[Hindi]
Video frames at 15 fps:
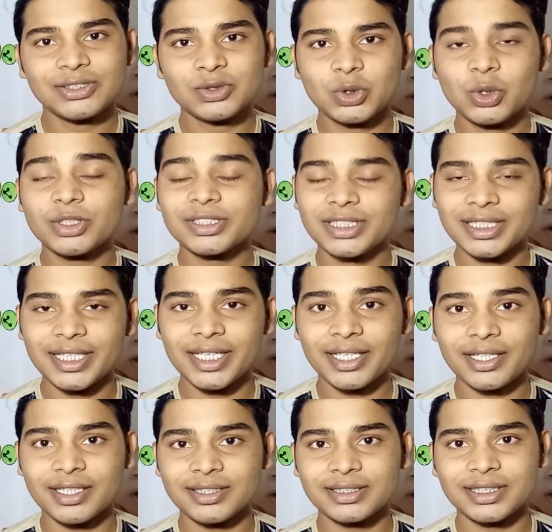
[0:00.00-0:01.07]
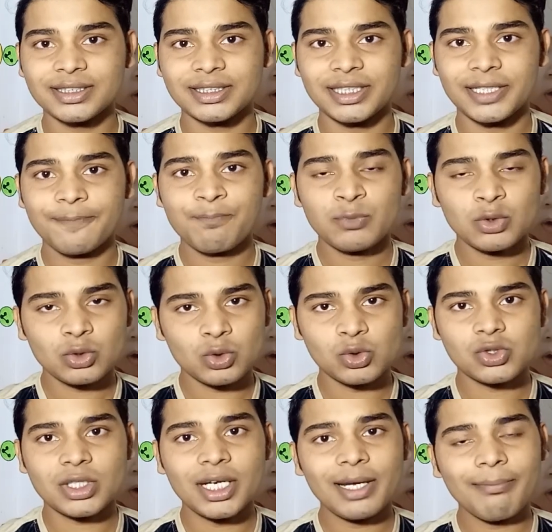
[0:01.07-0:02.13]
जो है शेयर कर सकते हैं तो
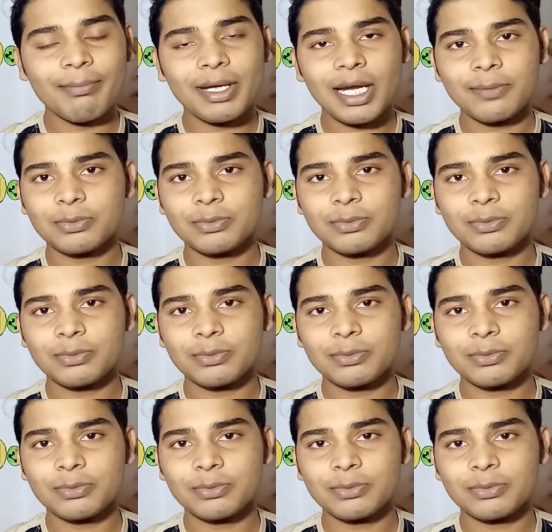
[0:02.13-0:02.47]
उसका नंबर